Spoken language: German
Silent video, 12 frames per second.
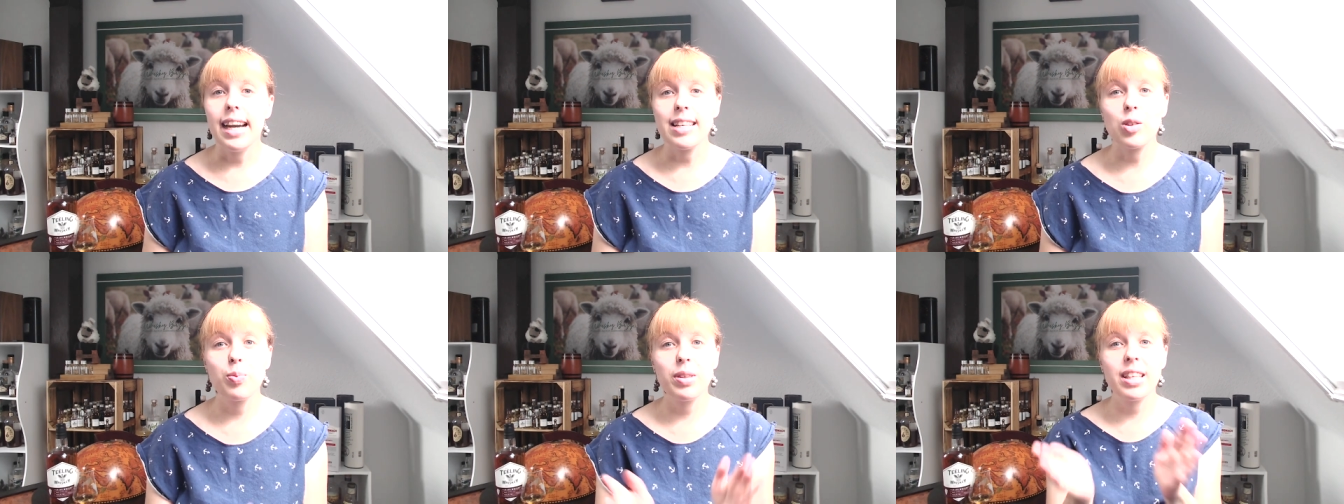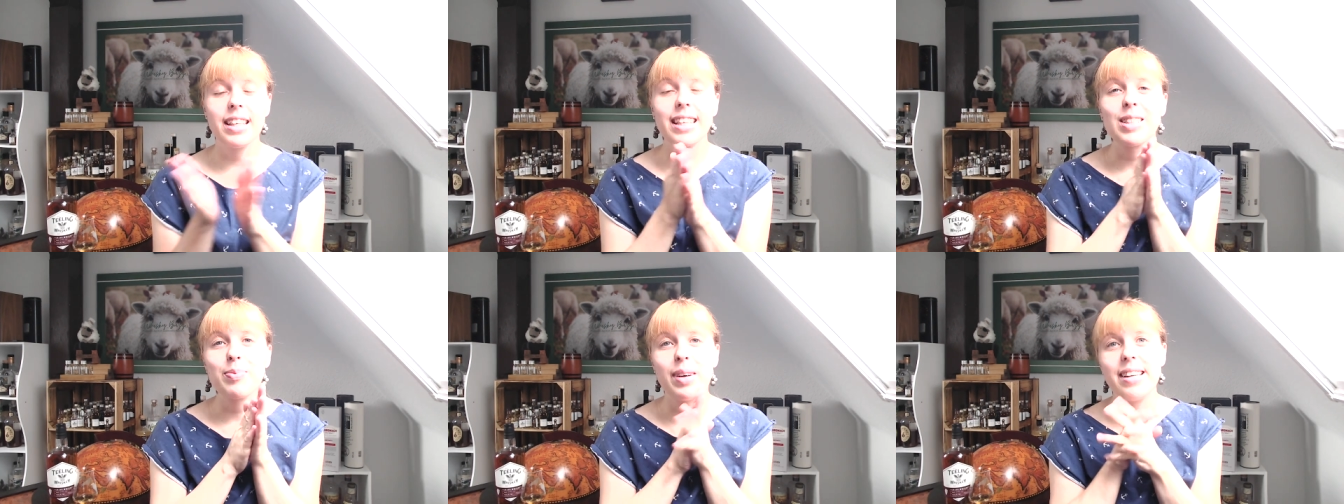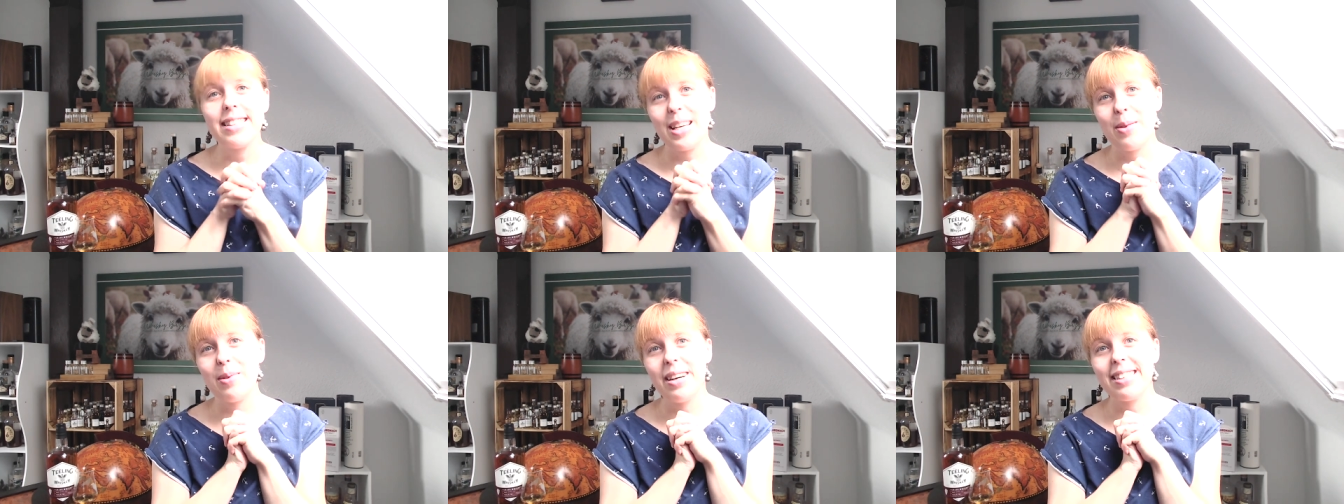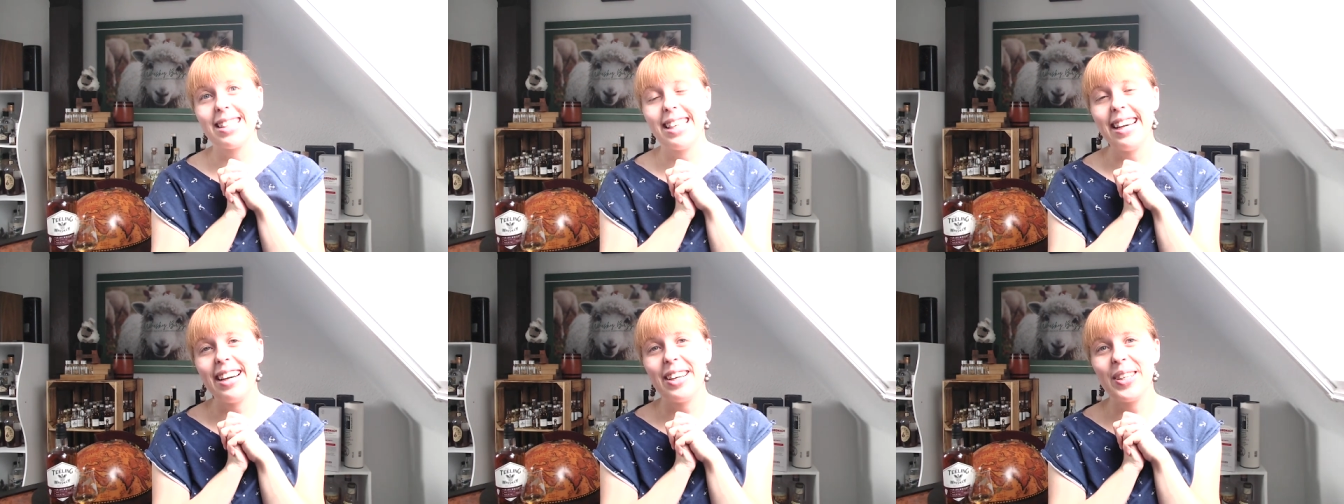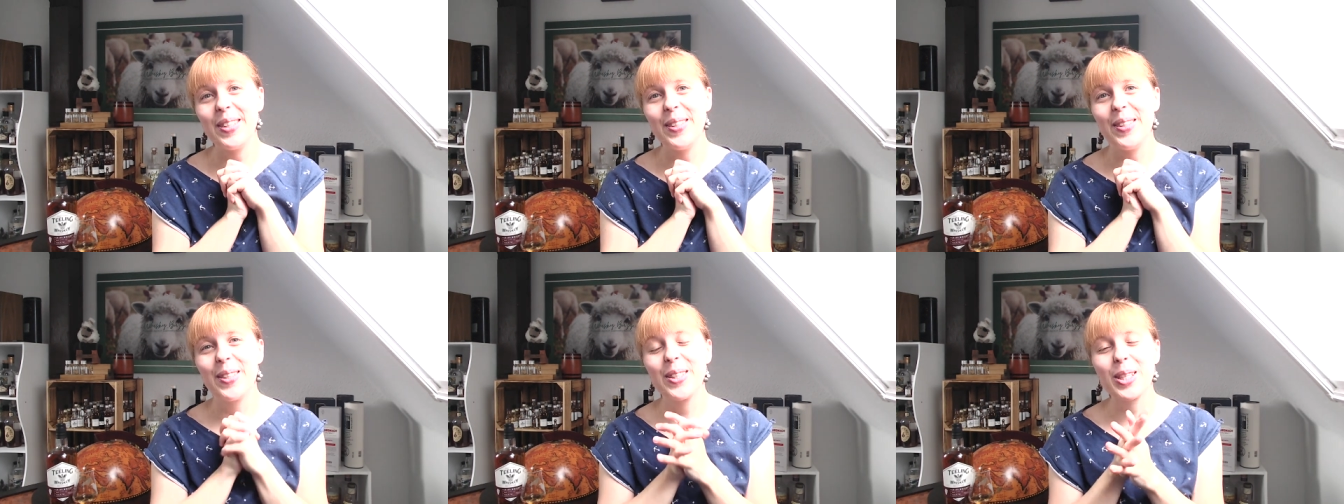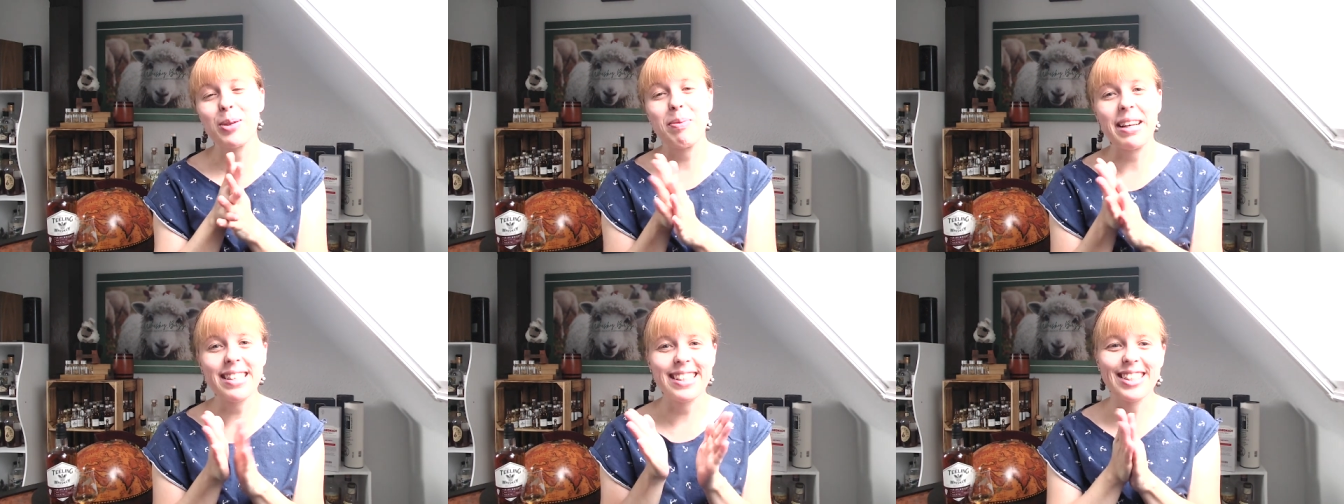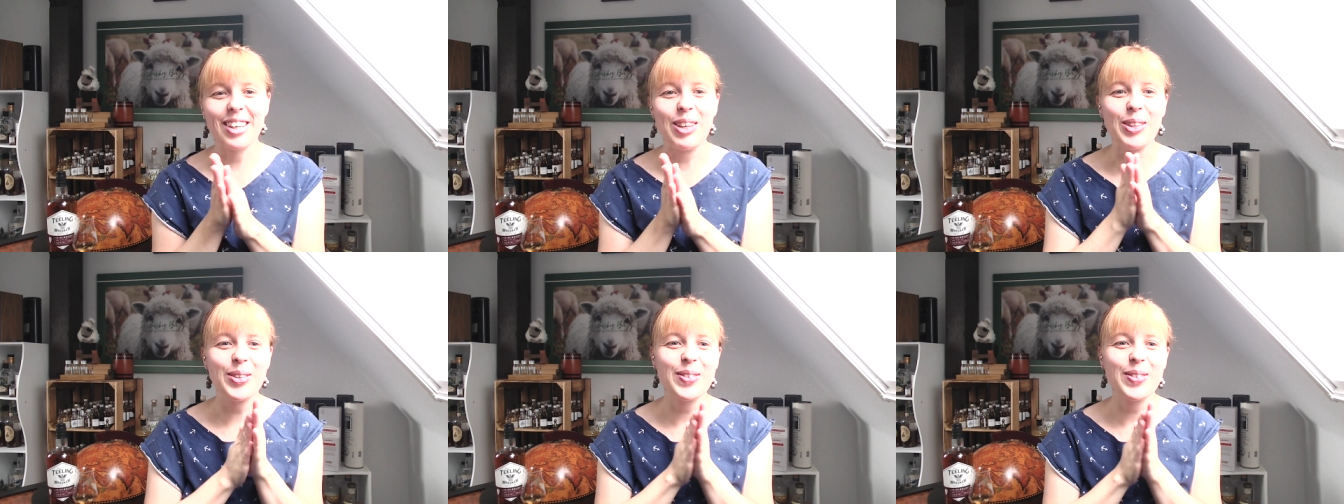also bin ich jetzt mal selber sehr äh, gespannt darauf.